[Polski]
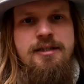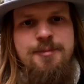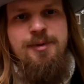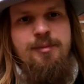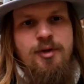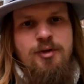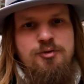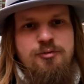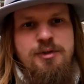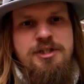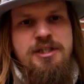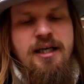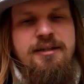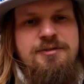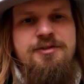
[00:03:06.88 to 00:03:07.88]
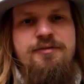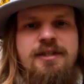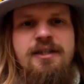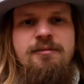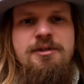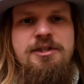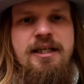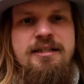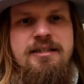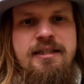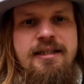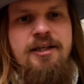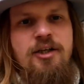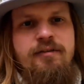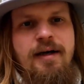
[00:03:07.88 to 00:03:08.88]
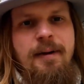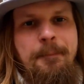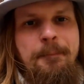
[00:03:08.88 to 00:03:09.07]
gdzie po prostu mieszkają zwykli mieszkańcy Krakowa.